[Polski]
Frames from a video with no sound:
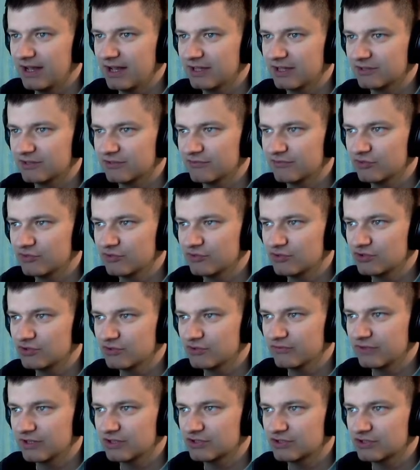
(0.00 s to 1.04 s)
a zwróćcie
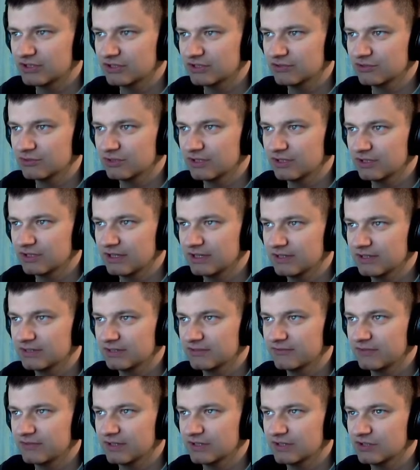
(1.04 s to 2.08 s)
uwagę, że ja tutaj raz,
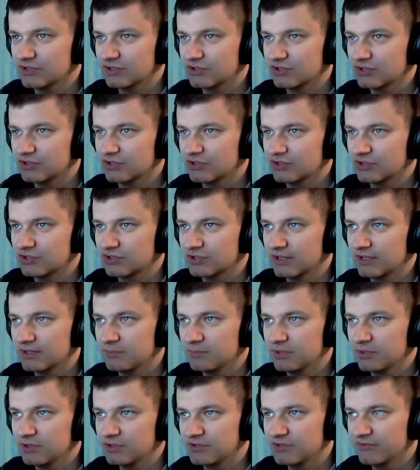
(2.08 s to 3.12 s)
dwa, trzy, cztery,
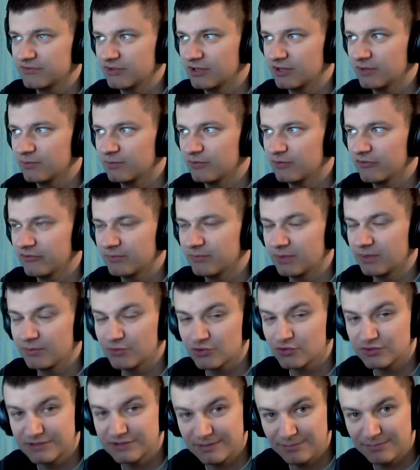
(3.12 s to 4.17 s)
pięć filmów mam
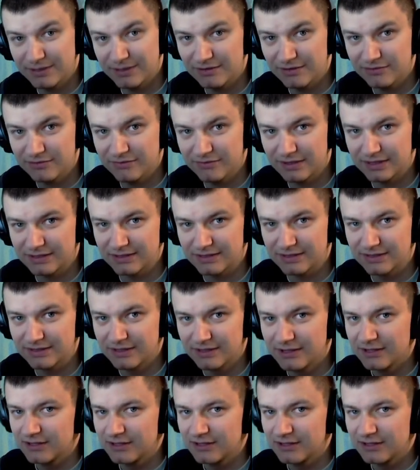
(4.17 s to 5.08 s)
już zaplanowanych.